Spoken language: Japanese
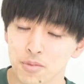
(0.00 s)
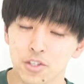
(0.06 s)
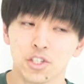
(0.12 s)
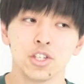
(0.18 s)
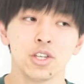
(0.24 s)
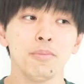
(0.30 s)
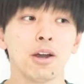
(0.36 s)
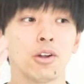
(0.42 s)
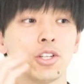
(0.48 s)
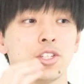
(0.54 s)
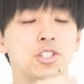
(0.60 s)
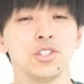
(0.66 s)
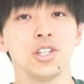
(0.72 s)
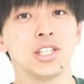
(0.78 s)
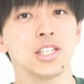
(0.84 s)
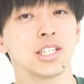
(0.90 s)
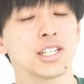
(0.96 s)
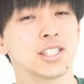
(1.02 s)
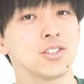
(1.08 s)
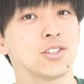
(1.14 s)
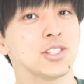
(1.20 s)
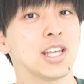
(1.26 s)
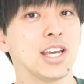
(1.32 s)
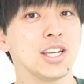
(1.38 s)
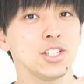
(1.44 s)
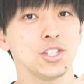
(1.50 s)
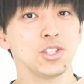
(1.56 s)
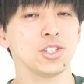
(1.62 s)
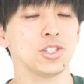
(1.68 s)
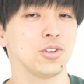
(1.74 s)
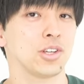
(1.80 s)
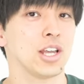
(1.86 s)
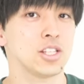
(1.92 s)
今これ11月の最終
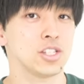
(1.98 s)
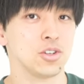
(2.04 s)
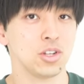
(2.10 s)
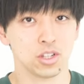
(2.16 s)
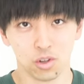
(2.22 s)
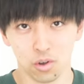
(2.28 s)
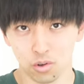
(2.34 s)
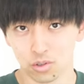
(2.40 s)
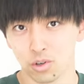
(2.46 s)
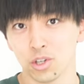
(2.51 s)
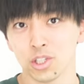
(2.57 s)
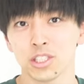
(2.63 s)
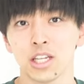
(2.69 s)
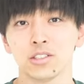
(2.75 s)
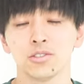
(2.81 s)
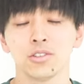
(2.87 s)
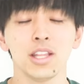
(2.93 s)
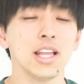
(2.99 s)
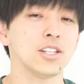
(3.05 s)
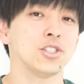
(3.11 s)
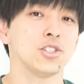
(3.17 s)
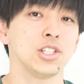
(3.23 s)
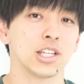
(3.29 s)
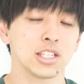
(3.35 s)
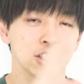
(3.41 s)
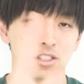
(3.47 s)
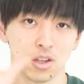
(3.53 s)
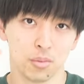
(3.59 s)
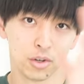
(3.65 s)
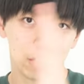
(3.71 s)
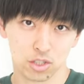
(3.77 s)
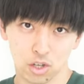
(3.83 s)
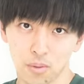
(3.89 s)
週の月曜に投稿しているので、12月
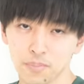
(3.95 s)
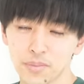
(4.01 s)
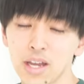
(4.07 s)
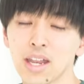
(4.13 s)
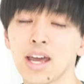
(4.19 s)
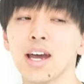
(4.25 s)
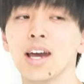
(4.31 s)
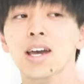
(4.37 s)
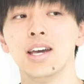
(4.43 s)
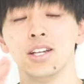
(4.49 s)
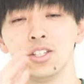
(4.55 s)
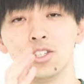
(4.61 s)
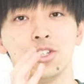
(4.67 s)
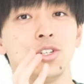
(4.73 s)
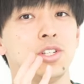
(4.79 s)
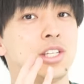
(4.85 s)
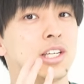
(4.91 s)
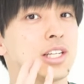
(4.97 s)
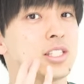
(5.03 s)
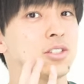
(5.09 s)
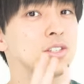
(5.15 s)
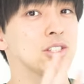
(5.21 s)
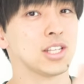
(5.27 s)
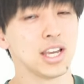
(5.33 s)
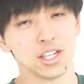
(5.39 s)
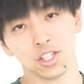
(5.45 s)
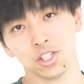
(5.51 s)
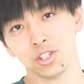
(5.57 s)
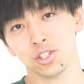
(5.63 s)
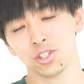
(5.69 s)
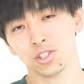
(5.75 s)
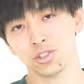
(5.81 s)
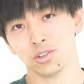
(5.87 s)
の目標。だから、12月の最
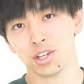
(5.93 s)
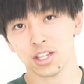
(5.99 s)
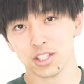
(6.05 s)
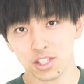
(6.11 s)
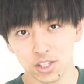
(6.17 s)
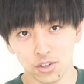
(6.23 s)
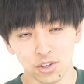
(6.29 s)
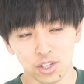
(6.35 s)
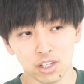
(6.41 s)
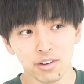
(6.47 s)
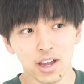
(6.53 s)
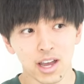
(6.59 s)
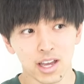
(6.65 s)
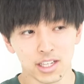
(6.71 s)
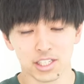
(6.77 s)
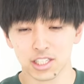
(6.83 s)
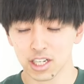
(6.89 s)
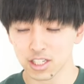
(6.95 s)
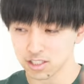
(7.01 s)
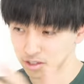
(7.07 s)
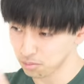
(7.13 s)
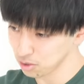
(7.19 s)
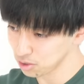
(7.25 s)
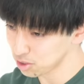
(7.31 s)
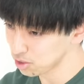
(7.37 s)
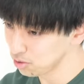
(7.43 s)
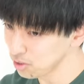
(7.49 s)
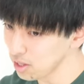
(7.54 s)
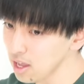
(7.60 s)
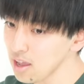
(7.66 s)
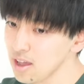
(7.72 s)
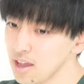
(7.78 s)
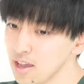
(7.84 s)
終週の月曜には1月の目標
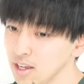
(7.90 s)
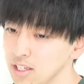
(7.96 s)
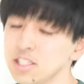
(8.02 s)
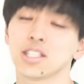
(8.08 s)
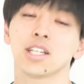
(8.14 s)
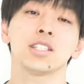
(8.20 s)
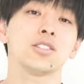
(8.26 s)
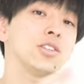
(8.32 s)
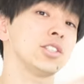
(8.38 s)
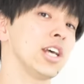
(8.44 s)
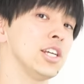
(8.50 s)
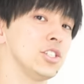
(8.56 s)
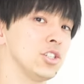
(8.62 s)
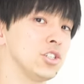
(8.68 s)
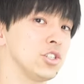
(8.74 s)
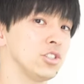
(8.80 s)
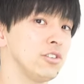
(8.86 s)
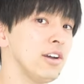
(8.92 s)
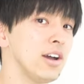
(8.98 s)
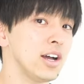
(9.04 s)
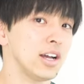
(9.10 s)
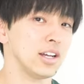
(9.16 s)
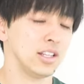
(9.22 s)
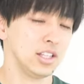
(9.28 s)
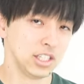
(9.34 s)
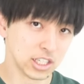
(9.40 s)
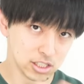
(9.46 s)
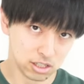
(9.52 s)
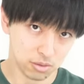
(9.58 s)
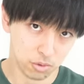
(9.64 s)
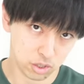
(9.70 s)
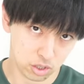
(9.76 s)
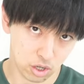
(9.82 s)
で、1月の最終週には2月
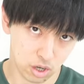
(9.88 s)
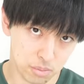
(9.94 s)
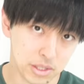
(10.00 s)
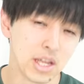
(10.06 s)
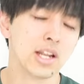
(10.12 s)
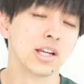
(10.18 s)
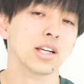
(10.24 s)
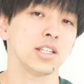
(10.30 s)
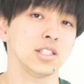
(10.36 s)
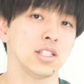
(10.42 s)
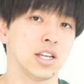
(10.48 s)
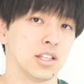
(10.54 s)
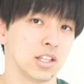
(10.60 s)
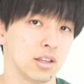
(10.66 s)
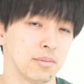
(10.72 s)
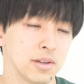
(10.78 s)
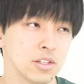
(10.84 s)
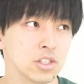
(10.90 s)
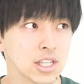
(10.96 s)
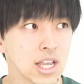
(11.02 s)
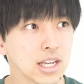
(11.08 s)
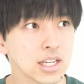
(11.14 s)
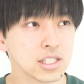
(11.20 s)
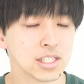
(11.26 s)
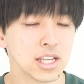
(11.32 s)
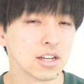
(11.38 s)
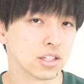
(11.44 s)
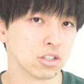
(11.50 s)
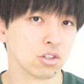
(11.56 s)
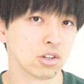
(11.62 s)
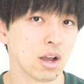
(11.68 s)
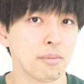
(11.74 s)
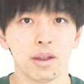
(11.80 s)
の目標みたいな感じでやっていきます。ちょ3月やる
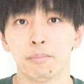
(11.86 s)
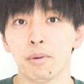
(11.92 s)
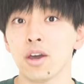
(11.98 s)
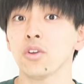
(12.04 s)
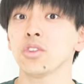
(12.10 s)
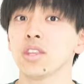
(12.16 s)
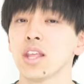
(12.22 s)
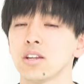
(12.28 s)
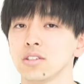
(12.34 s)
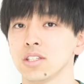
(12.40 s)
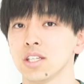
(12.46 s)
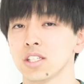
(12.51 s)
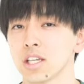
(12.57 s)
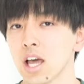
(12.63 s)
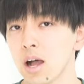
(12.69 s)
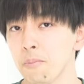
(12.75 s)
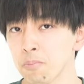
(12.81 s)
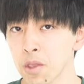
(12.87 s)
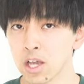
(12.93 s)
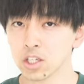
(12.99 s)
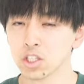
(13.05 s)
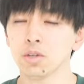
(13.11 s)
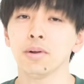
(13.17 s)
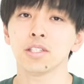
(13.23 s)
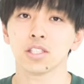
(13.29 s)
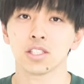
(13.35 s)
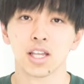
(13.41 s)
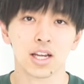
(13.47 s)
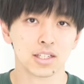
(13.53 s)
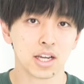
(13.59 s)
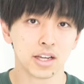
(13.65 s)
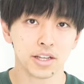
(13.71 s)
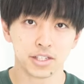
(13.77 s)
かどうかま迷ってるんですが、ひとまず
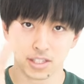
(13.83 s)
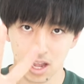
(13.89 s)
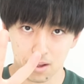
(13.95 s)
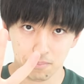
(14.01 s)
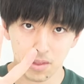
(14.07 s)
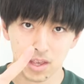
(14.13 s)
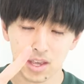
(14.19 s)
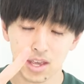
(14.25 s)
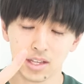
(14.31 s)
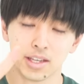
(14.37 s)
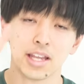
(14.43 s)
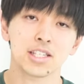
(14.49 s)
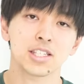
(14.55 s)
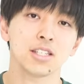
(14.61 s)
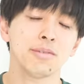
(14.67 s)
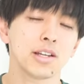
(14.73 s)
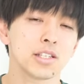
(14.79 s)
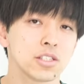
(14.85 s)
3ヶ月間、え月末